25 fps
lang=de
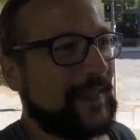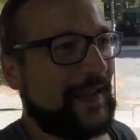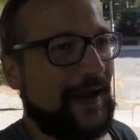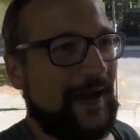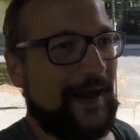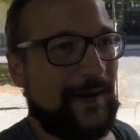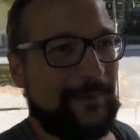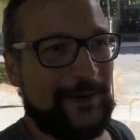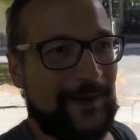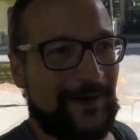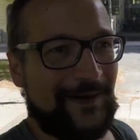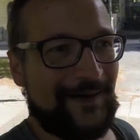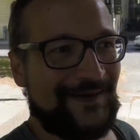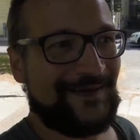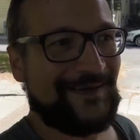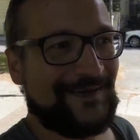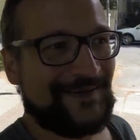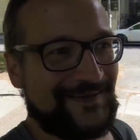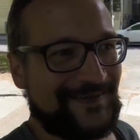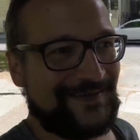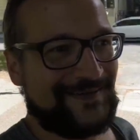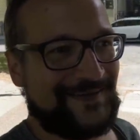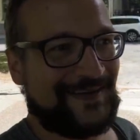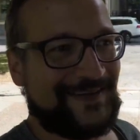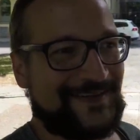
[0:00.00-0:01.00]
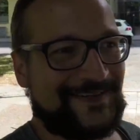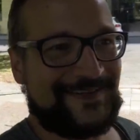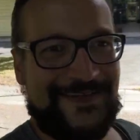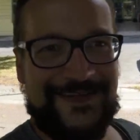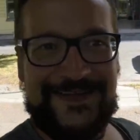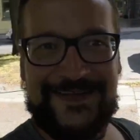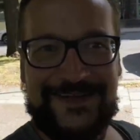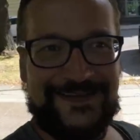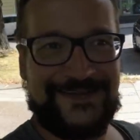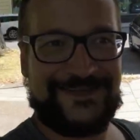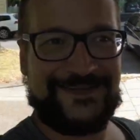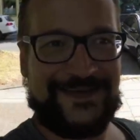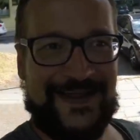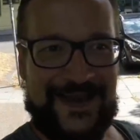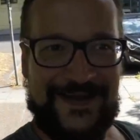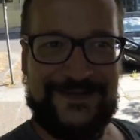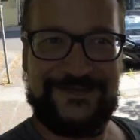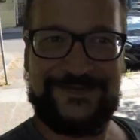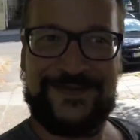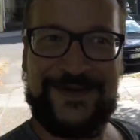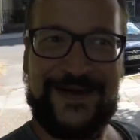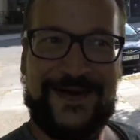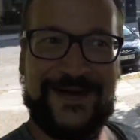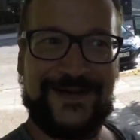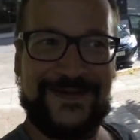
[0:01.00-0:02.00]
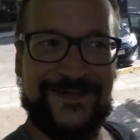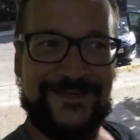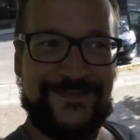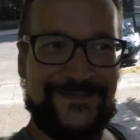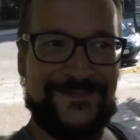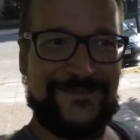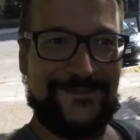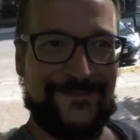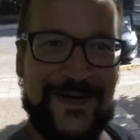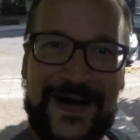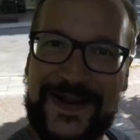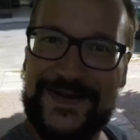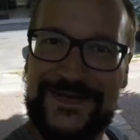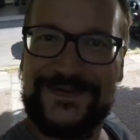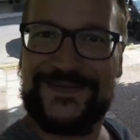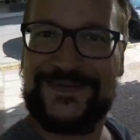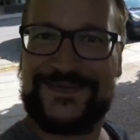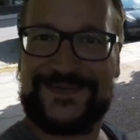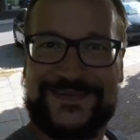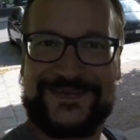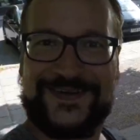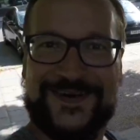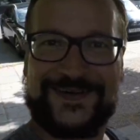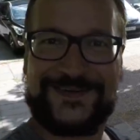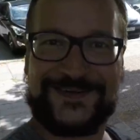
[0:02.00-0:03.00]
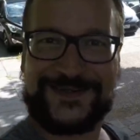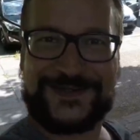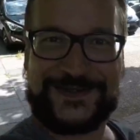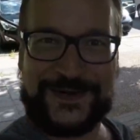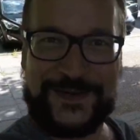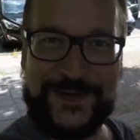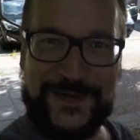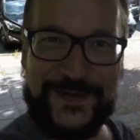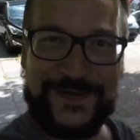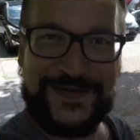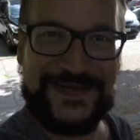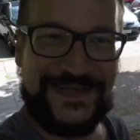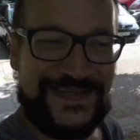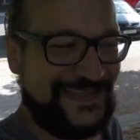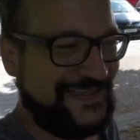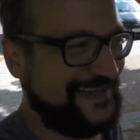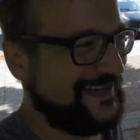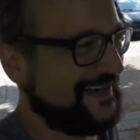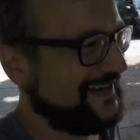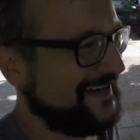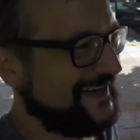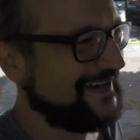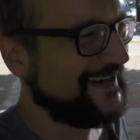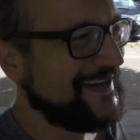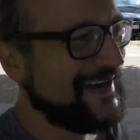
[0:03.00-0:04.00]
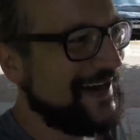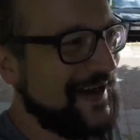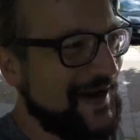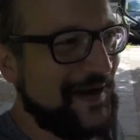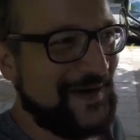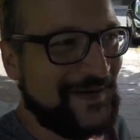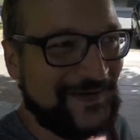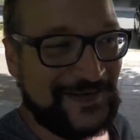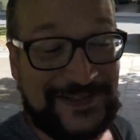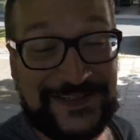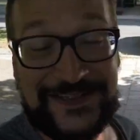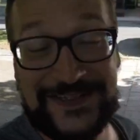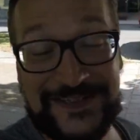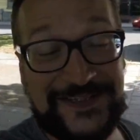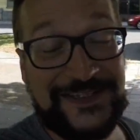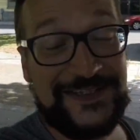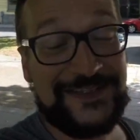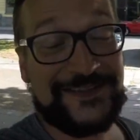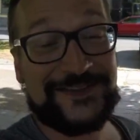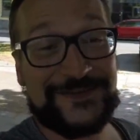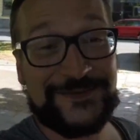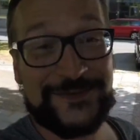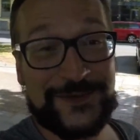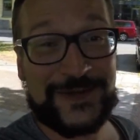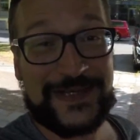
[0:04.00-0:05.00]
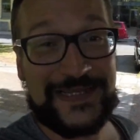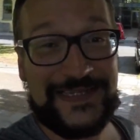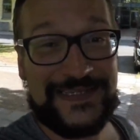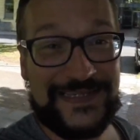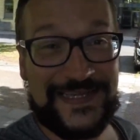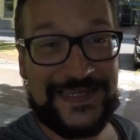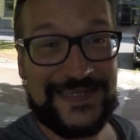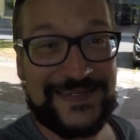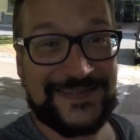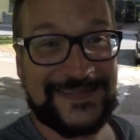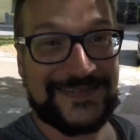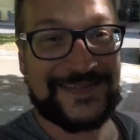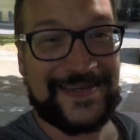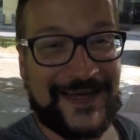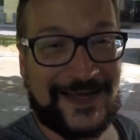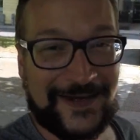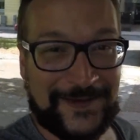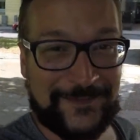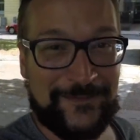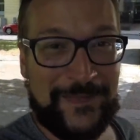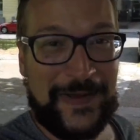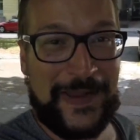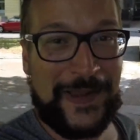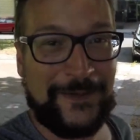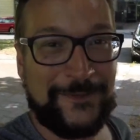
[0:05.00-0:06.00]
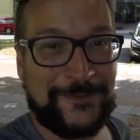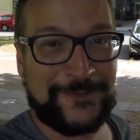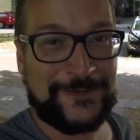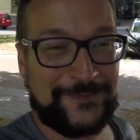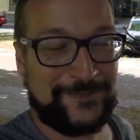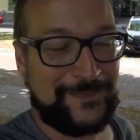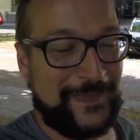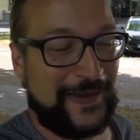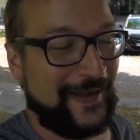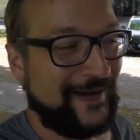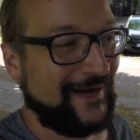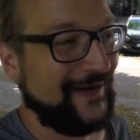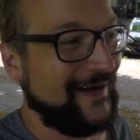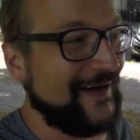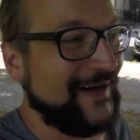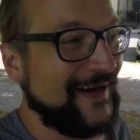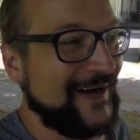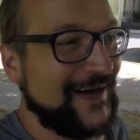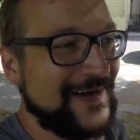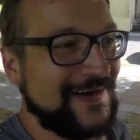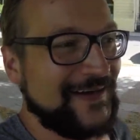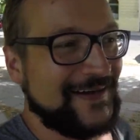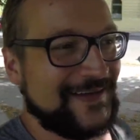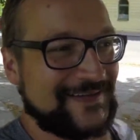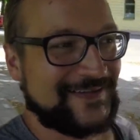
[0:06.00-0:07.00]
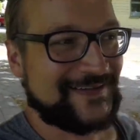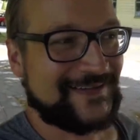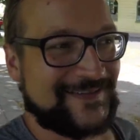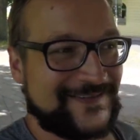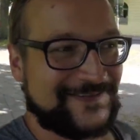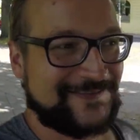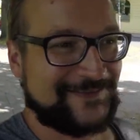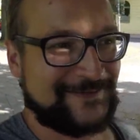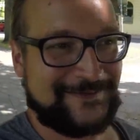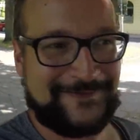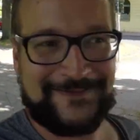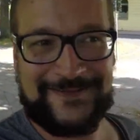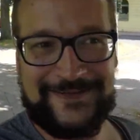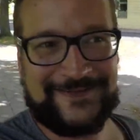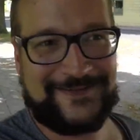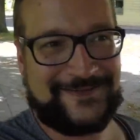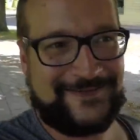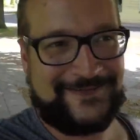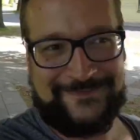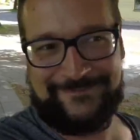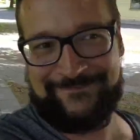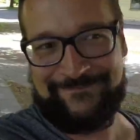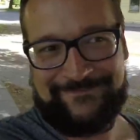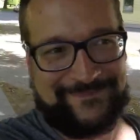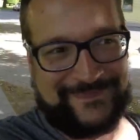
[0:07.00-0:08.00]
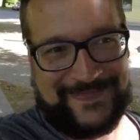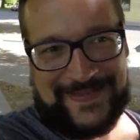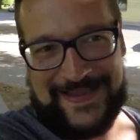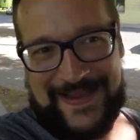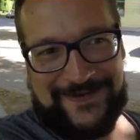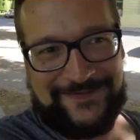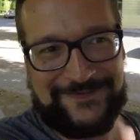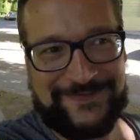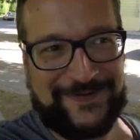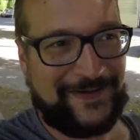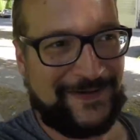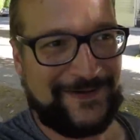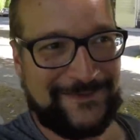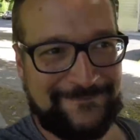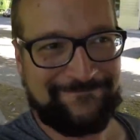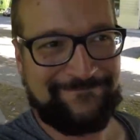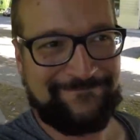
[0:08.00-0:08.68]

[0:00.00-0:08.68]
Aber das hier ist einfach, Mann, ist das schön hier. Und ich genieße wirklich jeden Tag mehr und mehr. Das ist einfach